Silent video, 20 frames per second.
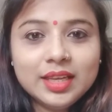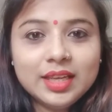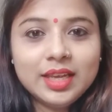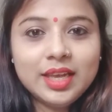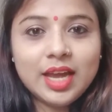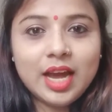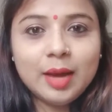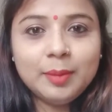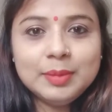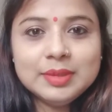
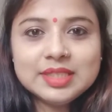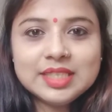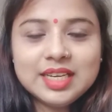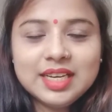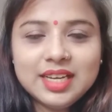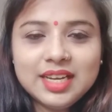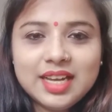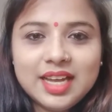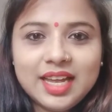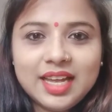कि आप इसे
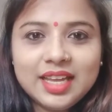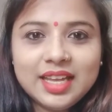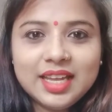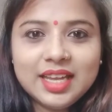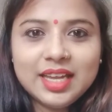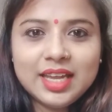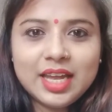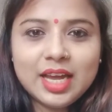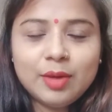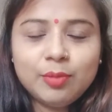
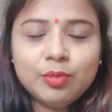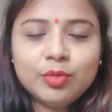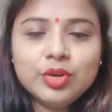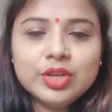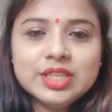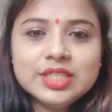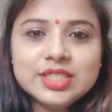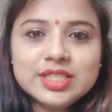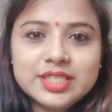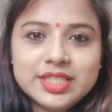लगाएंगे कि
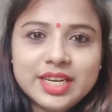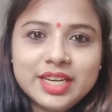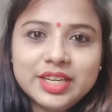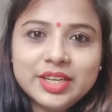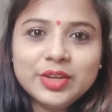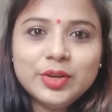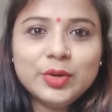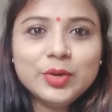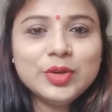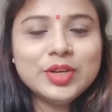आपको
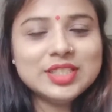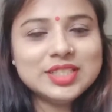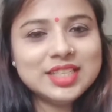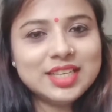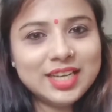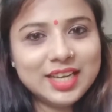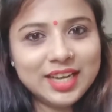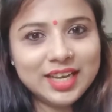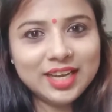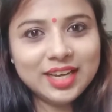इंस्टेंट ग्लो
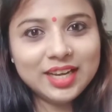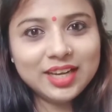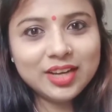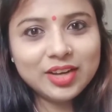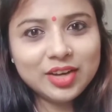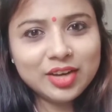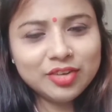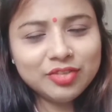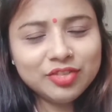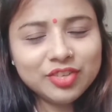नज़र आएगा
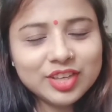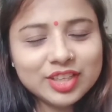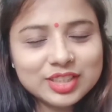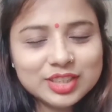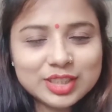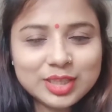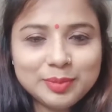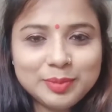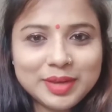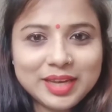काफ़ी
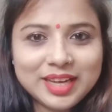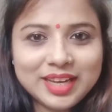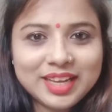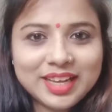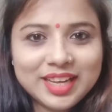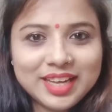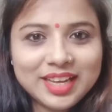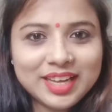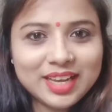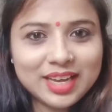अच्छा
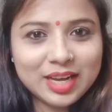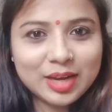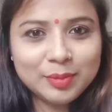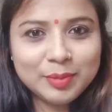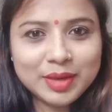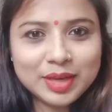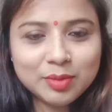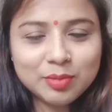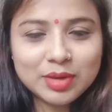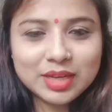पैक है
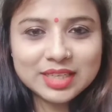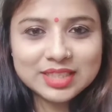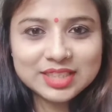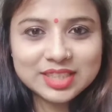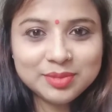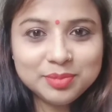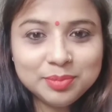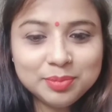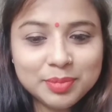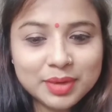आप एक बार
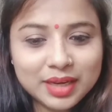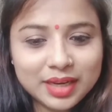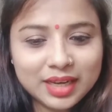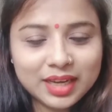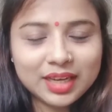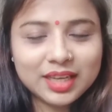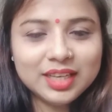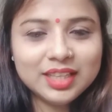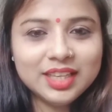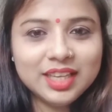इसे
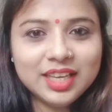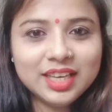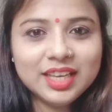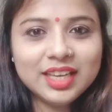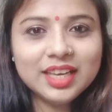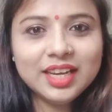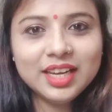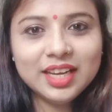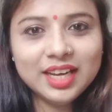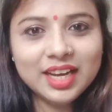बनाकर
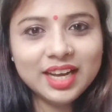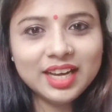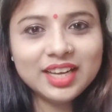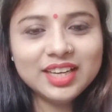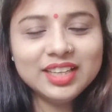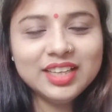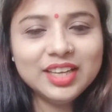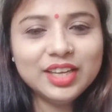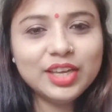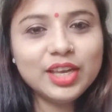देखिए
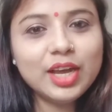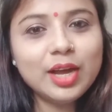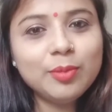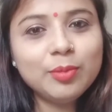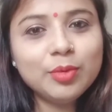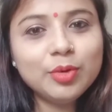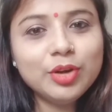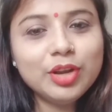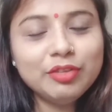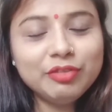लगाकर देखिए
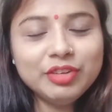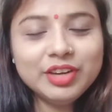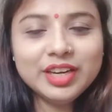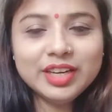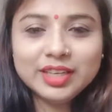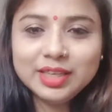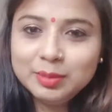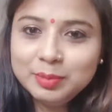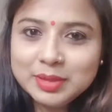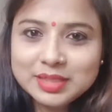आपको
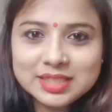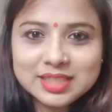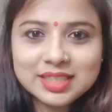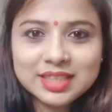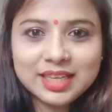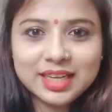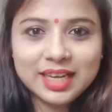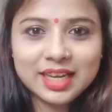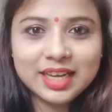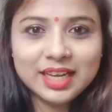डेफिनेटली
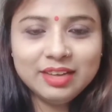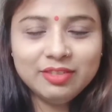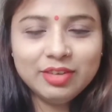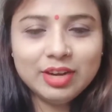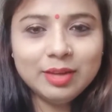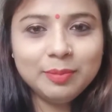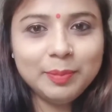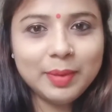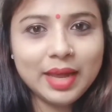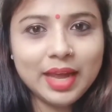पसंद आएगा ये
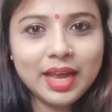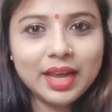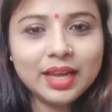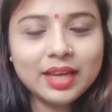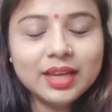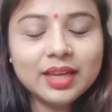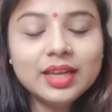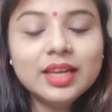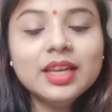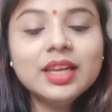वाला
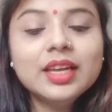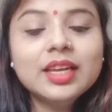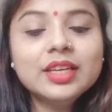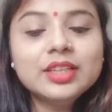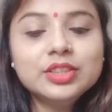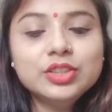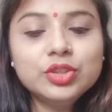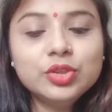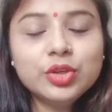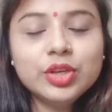पैक
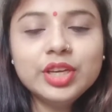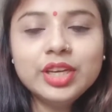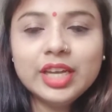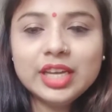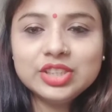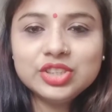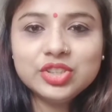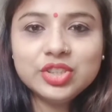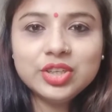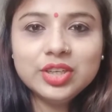जो कि
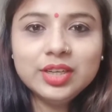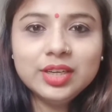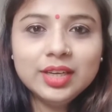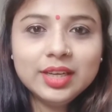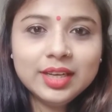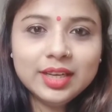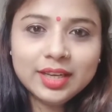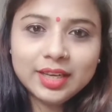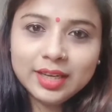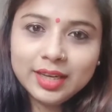नेचुरल
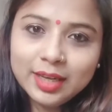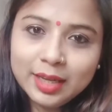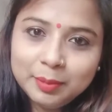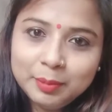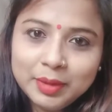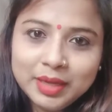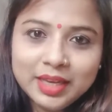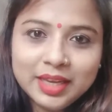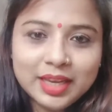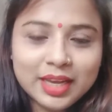घर
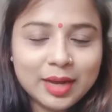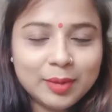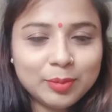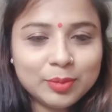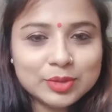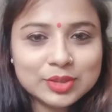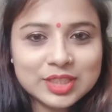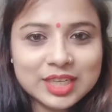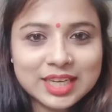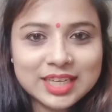में ही
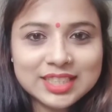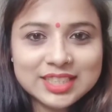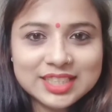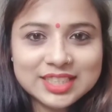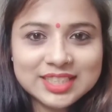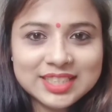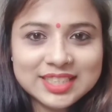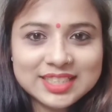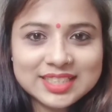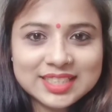आपको सारी
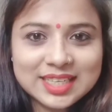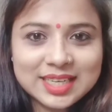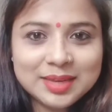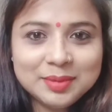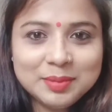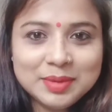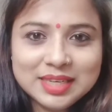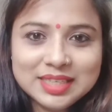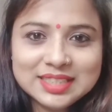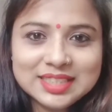चीज़ें
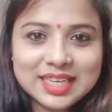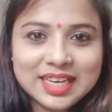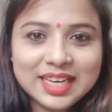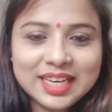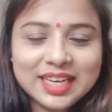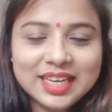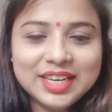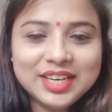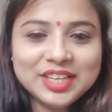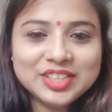इसकी मिल
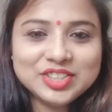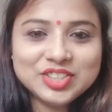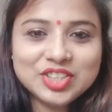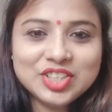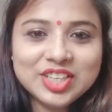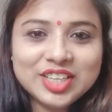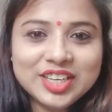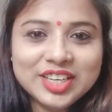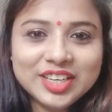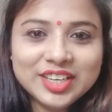जाएंगी
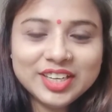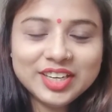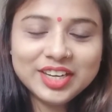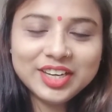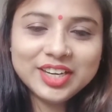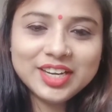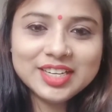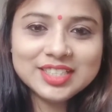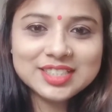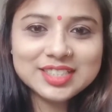नेचुरल
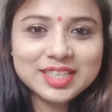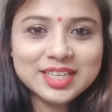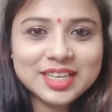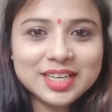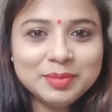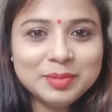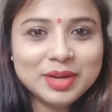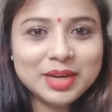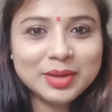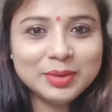इन्ग्रीडियंट से
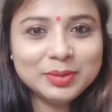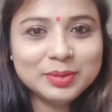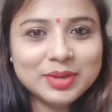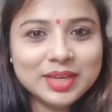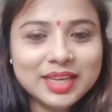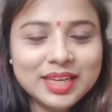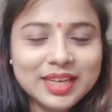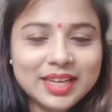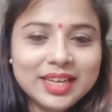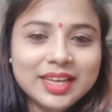ही बना
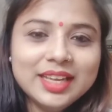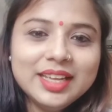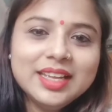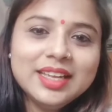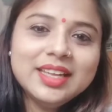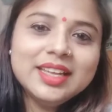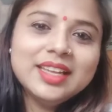हुआ है